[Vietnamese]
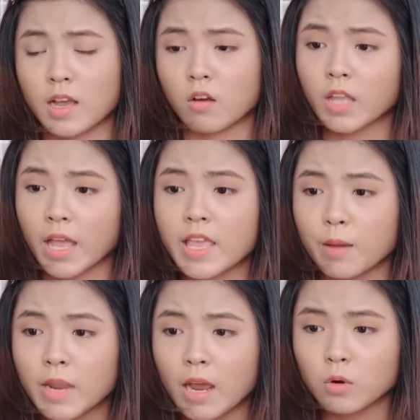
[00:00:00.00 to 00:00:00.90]
Là có thể
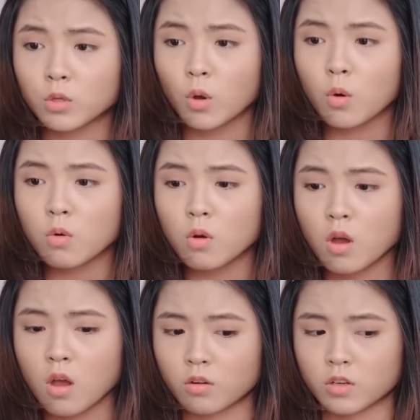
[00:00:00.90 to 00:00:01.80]
giảm đau đó chú
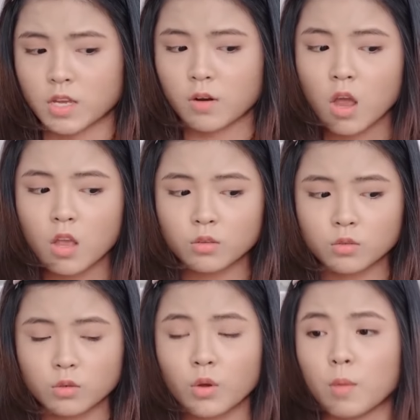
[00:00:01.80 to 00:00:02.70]
Rồi sau đó
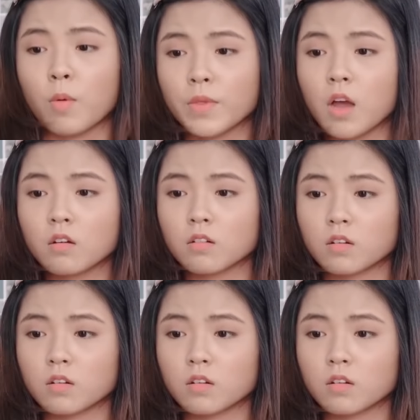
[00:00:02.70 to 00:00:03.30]
chú nghỉ một giấc